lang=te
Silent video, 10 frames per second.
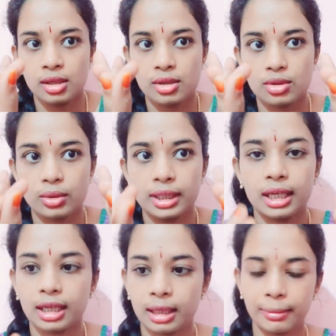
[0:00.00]
సో ఇలా
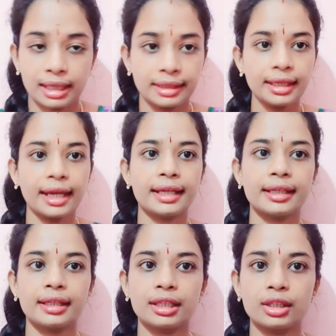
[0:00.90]
కలపాలి అండ్
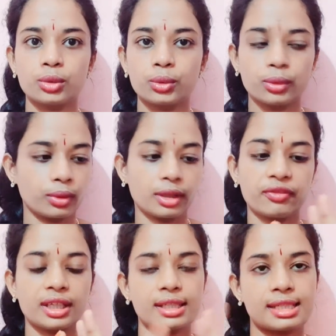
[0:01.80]
ఈ టూ
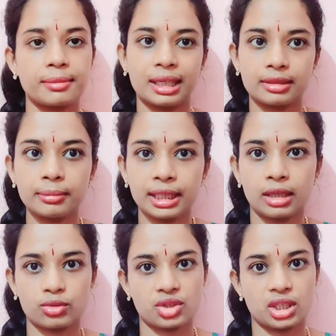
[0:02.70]
ఫింగర్స్ని మాత్రం ఇలా
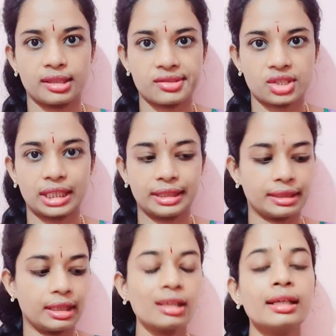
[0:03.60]
ఉంచేయండి
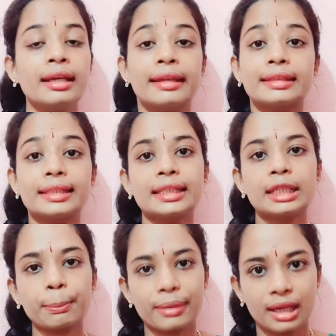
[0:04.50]
స్ట్రైట్గా
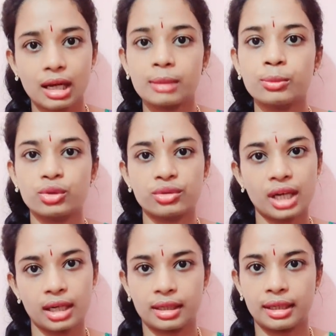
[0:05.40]
దీన్ని ప్రాణముద్ర
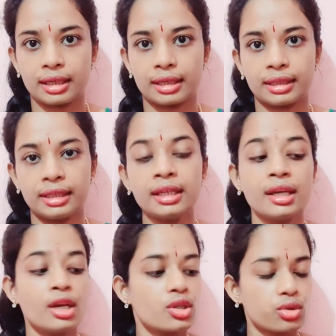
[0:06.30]
అంటారండి
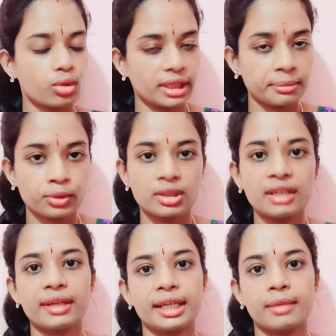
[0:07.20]
సో ఈ ముద్ర
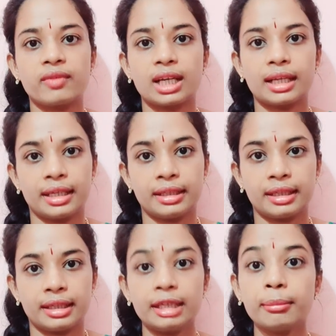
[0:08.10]
వేయడం వల్ల
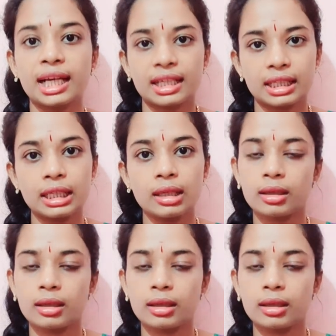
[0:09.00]
ఏంటంటే మనకి